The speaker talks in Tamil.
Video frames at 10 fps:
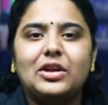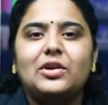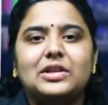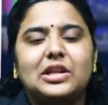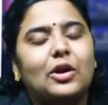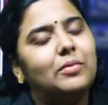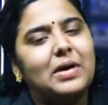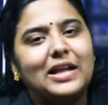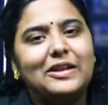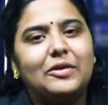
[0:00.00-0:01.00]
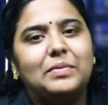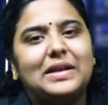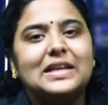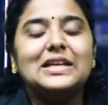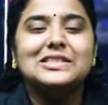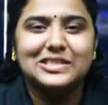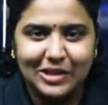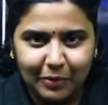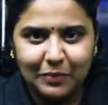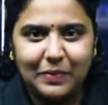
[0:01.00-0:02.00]
வீடியோ வந்தாலும் அதையும் பார்த்துட்டு
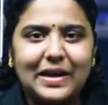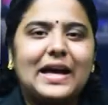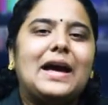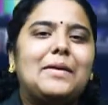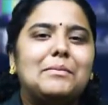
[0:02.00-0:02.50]
சப்போர்ட் பண்ணுங்க